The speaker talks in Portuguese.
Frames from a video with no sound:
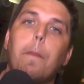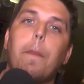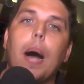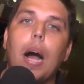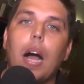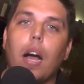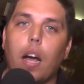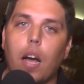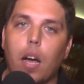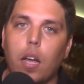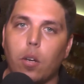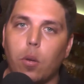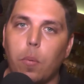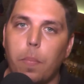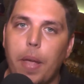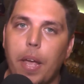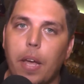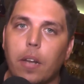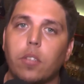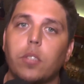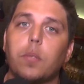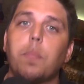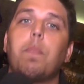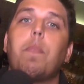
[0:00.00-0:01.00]
pagando
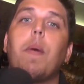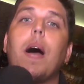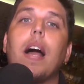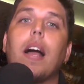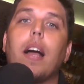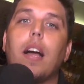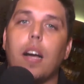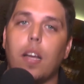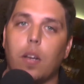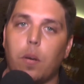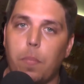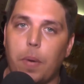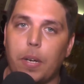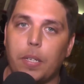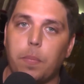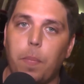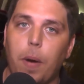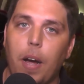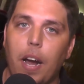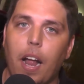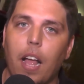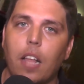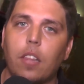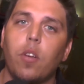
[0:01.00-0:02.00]
menos, pagando mais
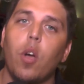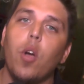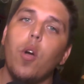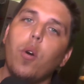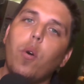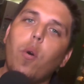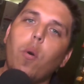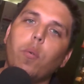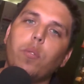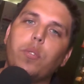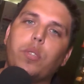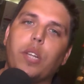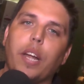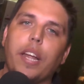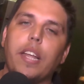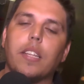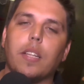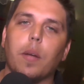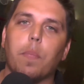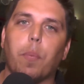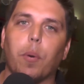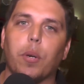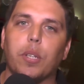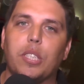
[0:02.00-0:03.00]
barato, com
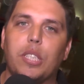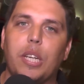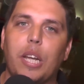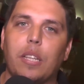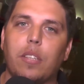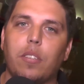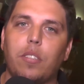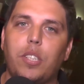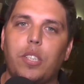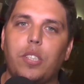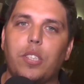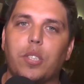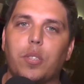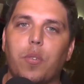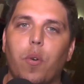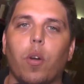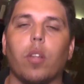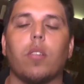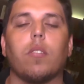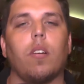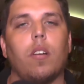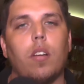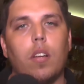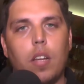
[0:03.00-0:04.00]
30% de
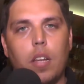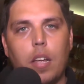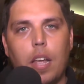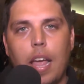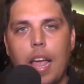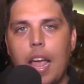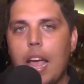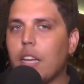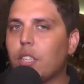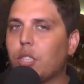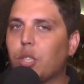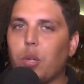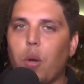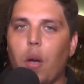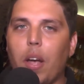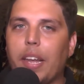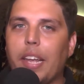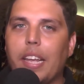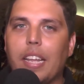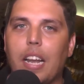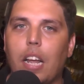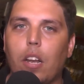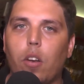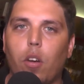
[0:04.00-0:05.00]
desconto. É só
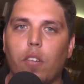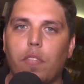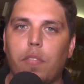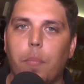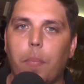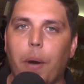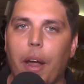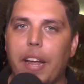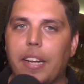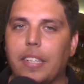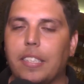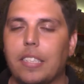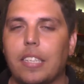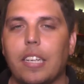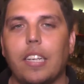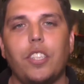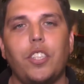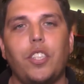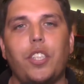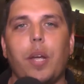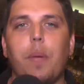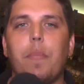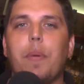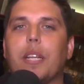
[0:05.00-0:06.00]
aqui na Love Brands.
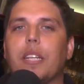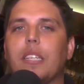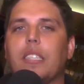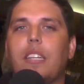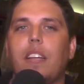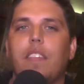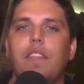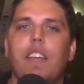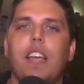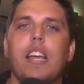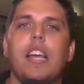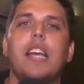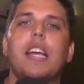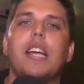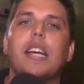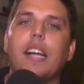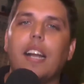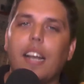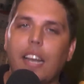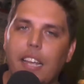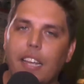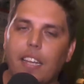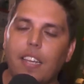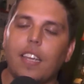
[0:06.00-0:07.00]
Geminas TV,
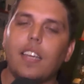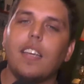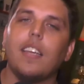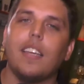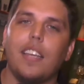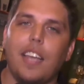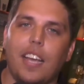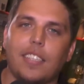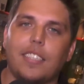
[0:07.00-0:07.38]
clique e